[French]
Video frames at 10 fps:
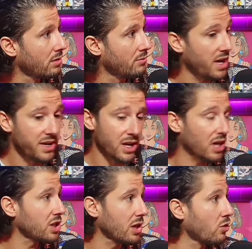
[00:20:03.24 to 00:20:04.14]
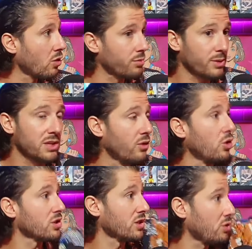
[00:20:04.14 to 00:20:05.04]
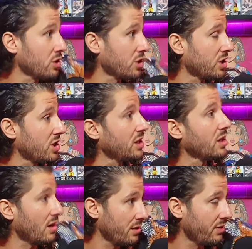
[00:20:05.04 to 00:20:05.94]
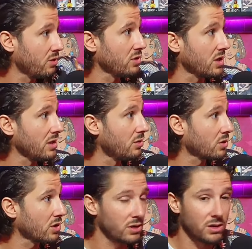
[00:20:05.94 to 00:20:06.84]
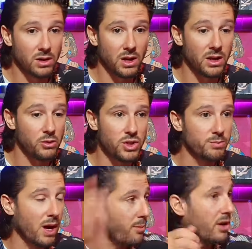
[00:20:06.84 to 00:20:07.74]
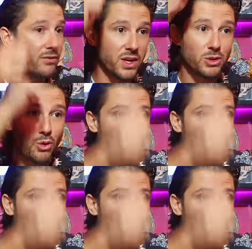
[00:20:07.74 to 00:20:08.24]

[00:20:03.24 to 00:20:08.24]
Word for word: Mais il lâche la coke parce qu'il veut lancer sur Chichi qui est arrivé aussi. Donc, euh, et lui il se barre par la fenêtre